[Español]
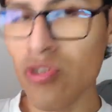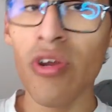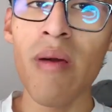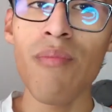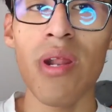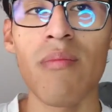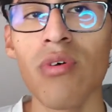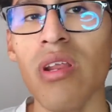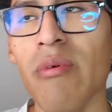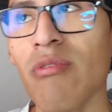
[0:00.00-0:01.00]
Llorar por
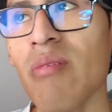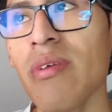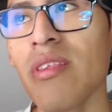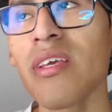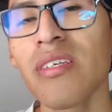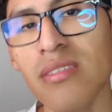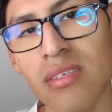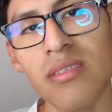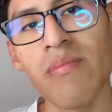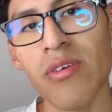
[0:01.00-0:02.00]
amor, eventualmente
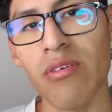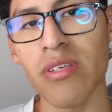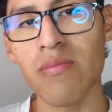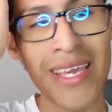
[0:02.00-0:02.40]
sí, siempre lloras,